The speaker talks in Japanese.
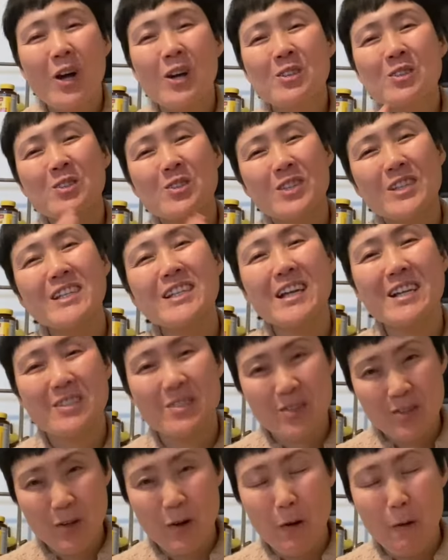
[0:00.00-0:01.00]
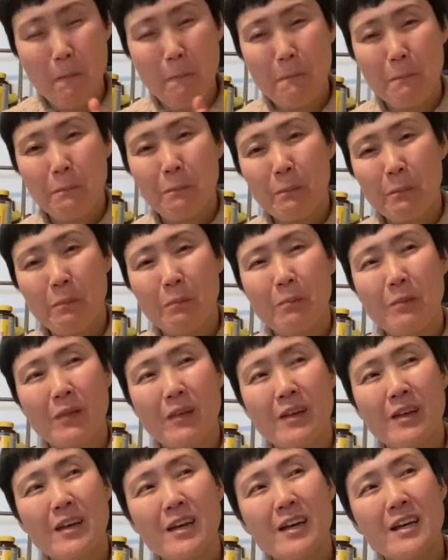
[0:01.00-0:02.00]
月ですよ。
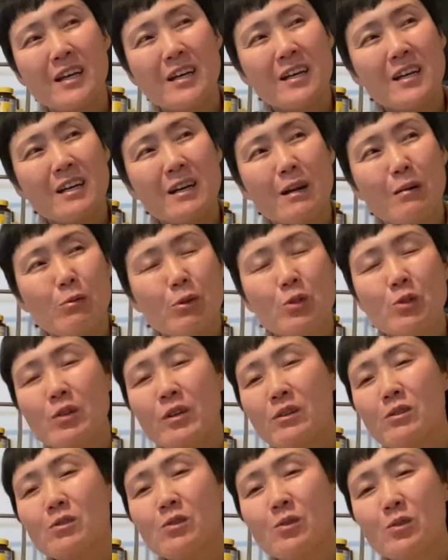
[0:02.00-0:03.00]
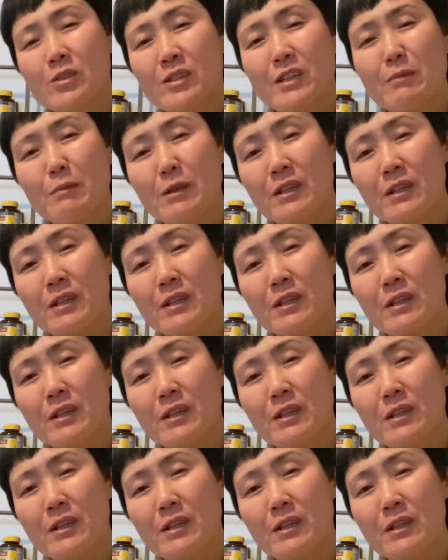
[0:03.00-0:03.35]
900ドルって今